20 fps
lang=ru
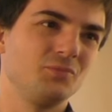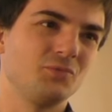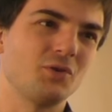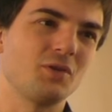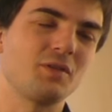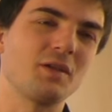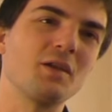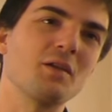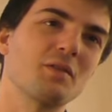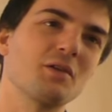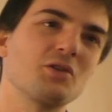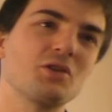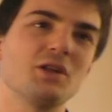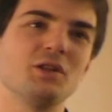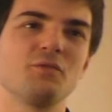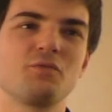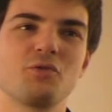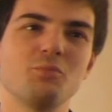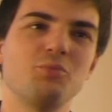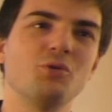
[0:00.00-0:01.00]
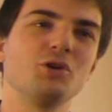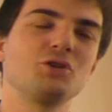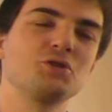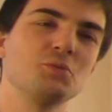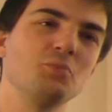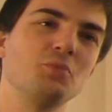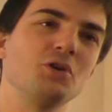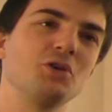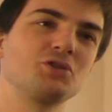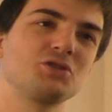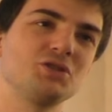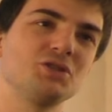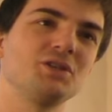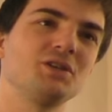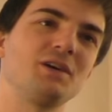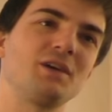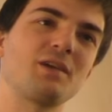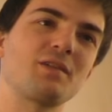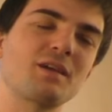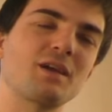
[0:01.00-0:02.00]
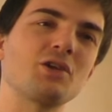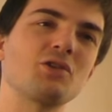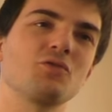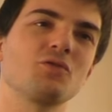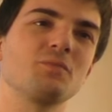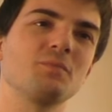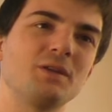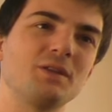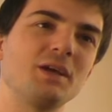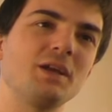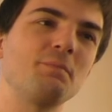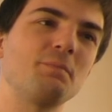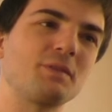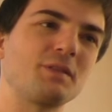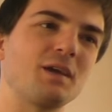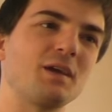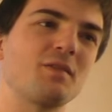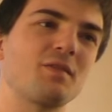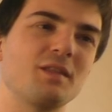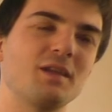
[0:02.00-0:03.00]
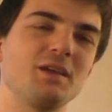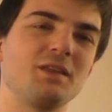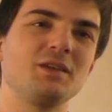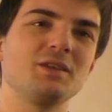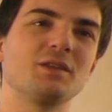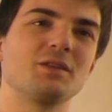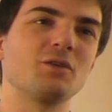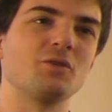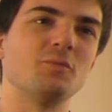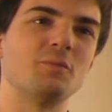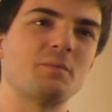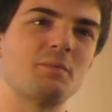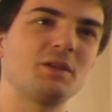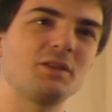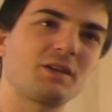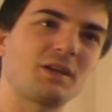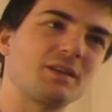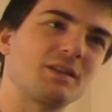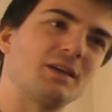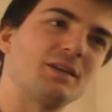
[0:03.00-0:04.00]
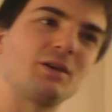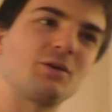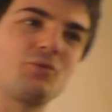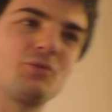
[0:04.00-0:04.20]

То есть они сначала все больше и больше раскачивают модель, пытаясь дойти до того момента, когда